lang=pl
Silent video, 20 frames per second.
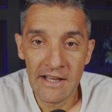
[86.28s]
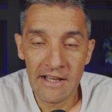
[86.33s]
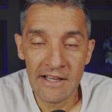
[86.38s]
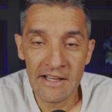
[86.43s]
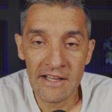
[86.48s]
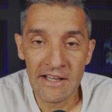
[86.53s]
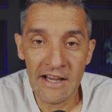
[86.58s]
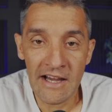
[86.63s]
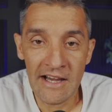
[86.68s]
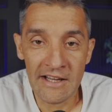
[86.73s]

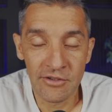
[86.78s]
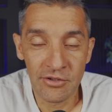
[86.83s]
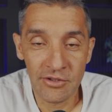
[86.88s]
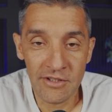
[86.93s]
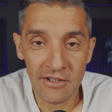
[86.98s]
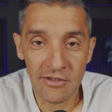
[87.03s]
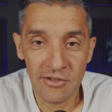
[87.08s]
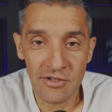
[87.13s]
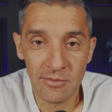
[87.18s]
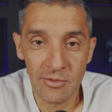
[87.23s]
E, a do
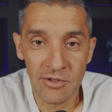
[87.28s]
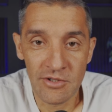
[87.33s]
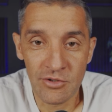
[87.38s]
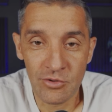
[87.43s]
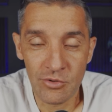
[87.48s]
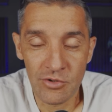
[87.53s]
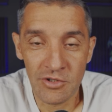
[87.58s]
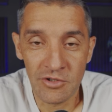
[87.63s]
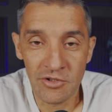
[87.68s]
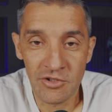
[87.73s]
tego, żeby
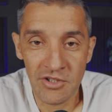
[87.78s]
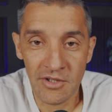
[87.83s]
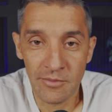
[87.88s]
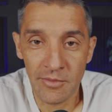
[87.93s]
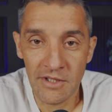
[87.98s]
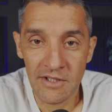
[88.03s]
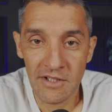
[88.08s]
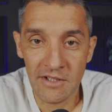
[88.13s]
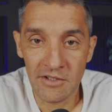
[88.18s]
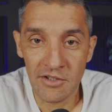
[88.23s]
zrzucić z
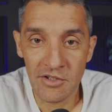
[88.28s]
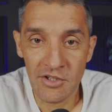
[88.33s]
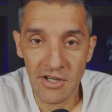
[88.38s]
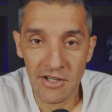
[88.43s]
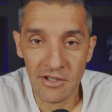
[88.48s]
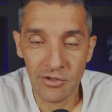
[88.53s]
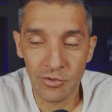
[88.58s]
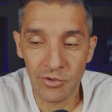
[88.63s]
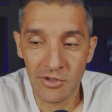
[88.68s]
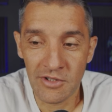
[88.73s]
siebie ten
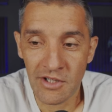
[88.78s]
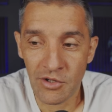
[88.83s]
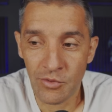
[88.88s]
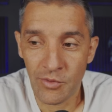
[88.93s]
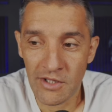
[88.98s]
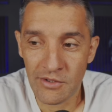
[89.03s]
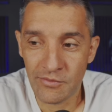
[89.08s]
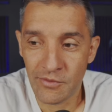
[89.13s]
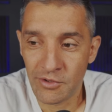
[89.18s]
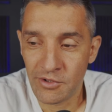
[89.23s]
grzech, który tak
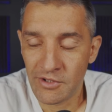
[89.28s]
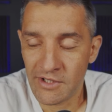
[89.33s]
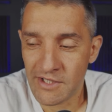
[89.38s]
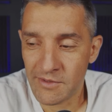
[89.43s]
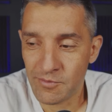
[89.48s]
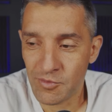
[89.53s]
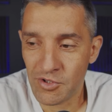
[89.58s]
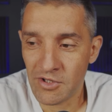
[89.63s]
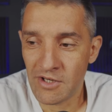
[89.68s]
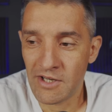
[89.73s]
łatwo do
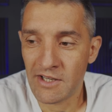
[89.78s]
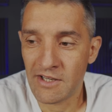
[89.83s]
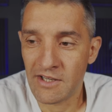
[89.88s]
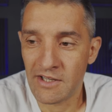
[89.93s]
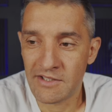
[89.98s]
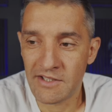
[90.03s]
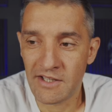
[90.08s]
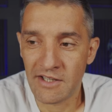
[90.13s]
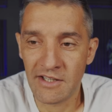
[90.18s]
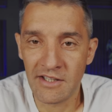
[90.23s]
nas
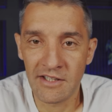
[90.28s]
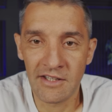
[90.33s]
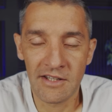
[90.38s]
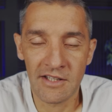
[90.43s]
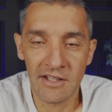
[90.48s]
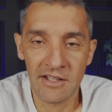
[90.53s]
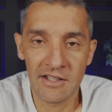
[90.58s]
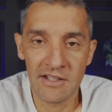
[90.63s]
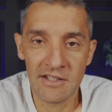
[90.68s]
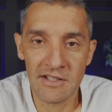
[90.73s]
przylega,
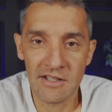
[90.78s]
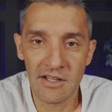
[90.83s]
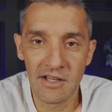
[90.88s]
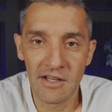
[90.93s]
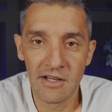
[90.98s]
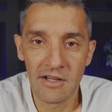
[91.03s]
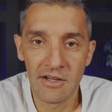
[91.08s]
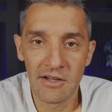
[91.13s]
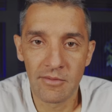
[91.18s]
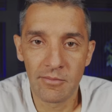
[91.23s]
zachęta jest
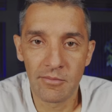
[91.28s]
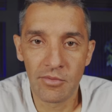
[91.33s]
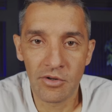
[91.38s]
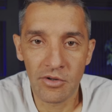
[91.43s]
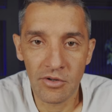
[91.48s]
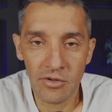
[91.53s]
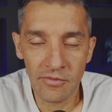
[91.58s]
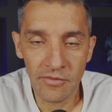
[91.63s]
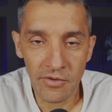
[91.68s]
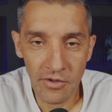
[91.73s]

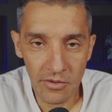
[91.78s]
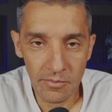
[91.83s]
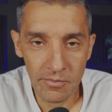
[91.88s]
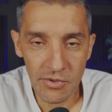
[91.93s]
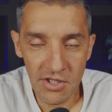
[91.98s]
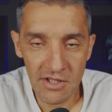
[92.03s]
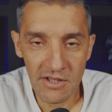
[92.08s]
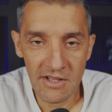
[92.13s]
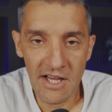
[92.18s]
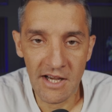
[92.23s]
bo wok
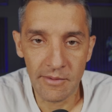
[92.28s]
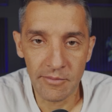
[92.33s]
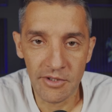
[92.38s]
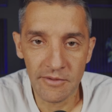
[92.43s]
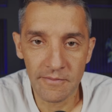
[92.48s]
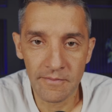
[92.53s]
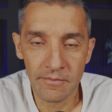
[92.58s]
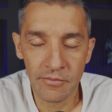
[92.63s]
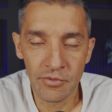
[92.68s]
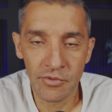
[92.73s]
przed nami
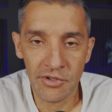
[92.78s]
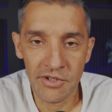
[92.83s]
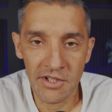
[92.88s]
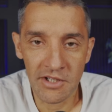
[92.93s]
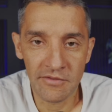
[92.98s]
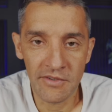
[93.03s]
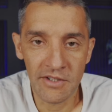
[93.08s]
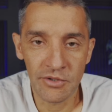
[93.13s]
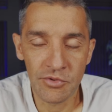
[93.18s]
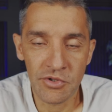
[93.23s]
było
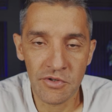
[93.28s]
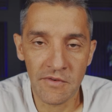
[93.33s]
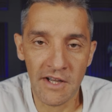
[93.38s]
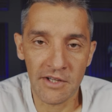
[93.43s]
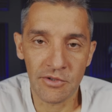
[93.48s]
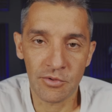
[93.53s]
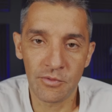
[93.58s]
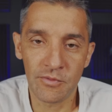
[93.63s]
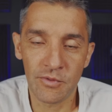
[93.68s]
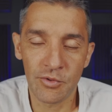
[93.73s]
tak wielu
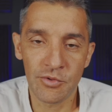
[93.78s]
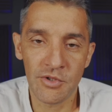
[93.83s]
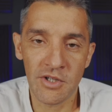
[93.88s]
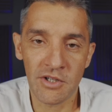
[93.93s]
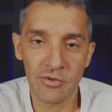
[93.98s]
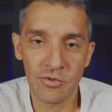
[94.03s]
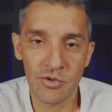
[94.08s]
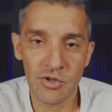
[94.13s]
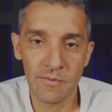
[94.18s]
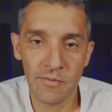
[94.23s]
świadków, ludzie,
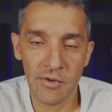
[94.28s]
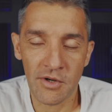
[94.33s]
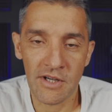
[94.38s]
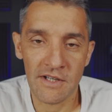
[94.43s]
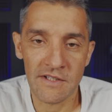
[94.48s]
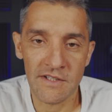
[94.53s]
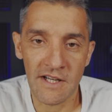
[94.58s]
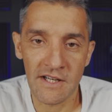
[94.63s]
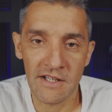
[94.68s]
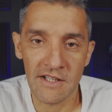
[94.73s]
którzy
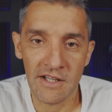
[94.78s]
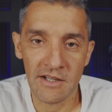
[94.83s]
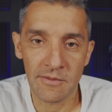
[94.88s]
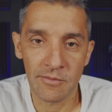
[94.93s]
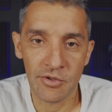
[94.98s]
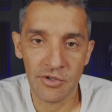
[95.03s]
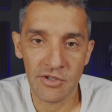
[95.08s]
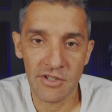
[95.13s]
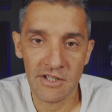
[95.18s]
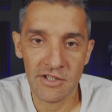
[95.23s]
pokazali, jak
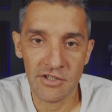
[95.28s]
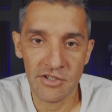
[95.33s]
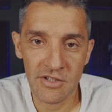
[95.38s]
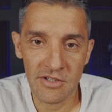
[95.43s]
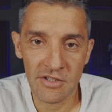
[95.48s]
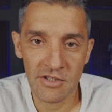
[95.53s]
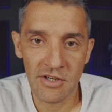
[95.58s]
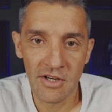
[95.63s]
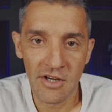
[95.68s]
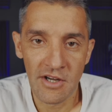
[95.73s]
można
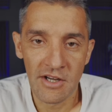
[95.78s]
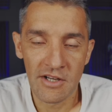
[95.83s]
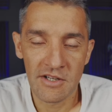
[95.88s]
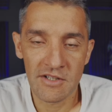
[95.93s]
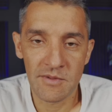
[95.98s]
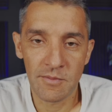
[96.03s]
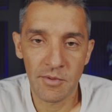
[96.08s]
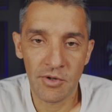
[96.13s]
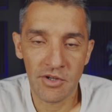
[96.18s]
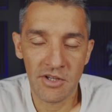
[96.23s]
żyć
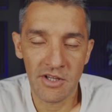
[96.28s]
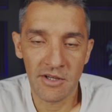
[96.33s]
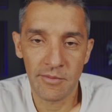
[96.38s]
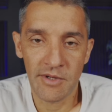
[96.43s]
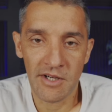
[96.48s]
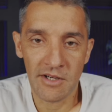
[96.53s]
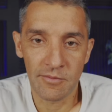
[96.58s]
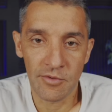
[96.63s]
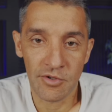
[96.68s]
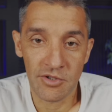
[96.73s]
z Bogiem,
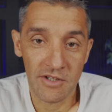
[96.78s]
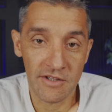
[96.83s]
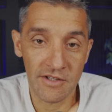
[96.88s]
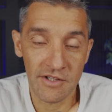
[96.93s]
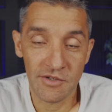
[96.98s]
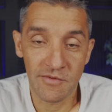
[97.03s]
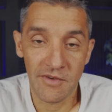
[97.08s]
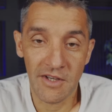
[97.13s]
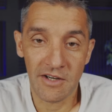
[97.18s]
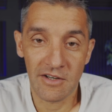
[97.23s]
jak można
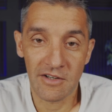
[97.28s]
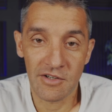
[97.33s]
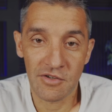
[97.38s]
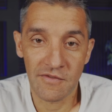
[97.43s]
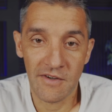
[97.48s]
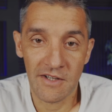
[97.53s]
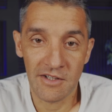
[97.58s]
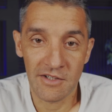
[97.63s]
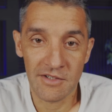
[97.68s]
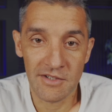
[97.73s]
dać wierne
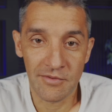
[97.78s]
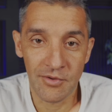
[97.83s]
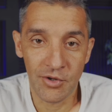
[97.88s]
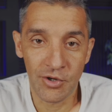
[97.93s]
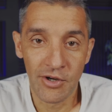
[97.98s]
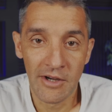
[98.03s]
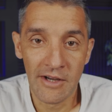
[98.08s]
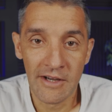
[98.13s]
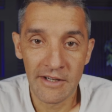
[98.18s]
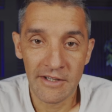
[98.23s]

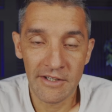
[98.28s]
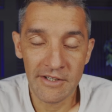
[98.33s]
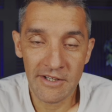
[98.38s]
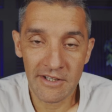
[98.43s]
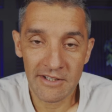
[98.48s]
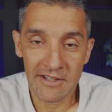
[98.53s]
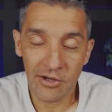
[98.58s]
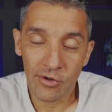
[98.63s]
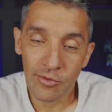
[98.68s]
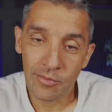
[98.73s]
świadectwo i
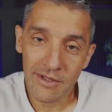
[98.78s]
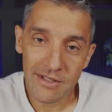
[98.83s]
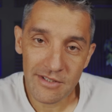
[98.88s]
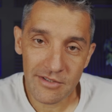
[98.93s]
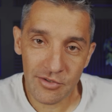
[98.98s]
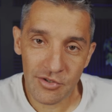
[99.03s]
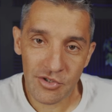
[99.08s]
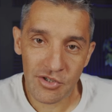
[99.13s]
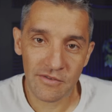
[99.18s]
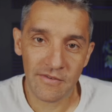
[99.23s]
niech ta
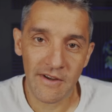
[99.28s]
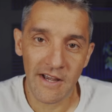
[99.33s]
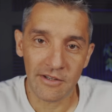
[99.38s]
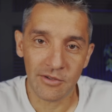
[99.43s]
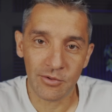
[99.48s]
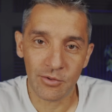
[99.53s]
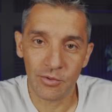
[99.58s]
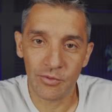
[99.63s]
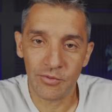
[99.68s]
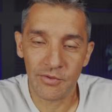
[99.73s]
obecność
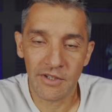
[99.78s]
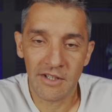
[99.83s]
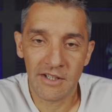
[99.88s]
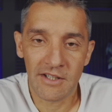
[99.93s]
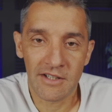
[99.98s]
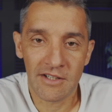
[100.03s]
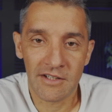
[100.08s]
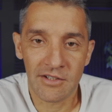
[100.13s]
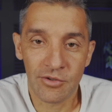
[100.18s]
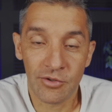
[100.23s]
świadków,
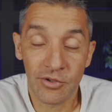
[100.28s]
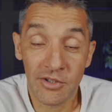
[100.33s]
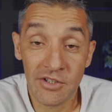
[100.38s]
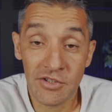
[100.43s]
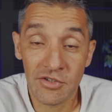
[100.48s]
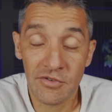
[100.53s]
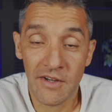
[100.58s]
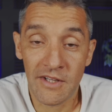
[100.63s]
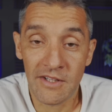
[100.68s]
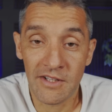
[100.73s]
niech to ich
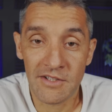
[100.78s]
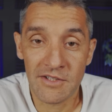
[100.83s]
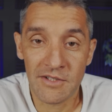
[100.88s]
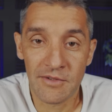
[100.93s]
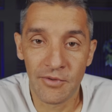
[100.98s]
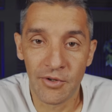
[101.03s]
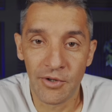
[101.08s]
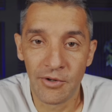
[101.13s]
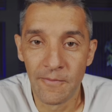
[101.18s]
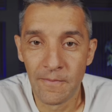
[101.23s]

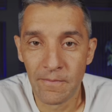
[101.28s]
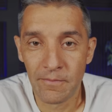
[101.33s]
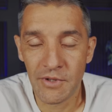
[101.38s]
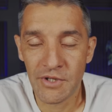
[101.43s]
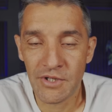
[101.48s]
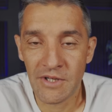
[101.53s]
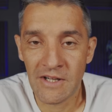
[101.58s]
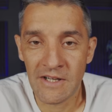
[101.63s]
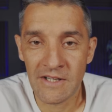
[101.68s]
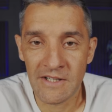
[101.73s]
świadectwo
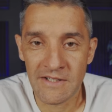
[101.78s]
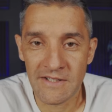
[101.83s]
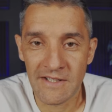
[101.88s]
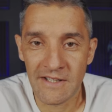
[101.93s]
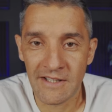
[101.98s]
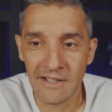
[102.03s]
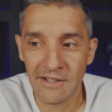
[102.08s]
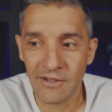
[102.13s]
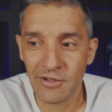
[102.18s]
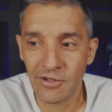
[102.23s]
będzie dla nas
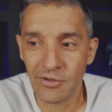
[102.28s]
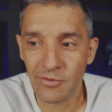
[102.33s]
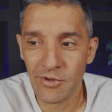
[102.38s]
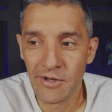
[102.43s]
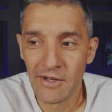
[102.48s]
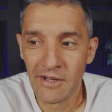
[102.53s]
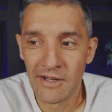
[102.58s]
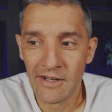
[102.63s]
zachętą.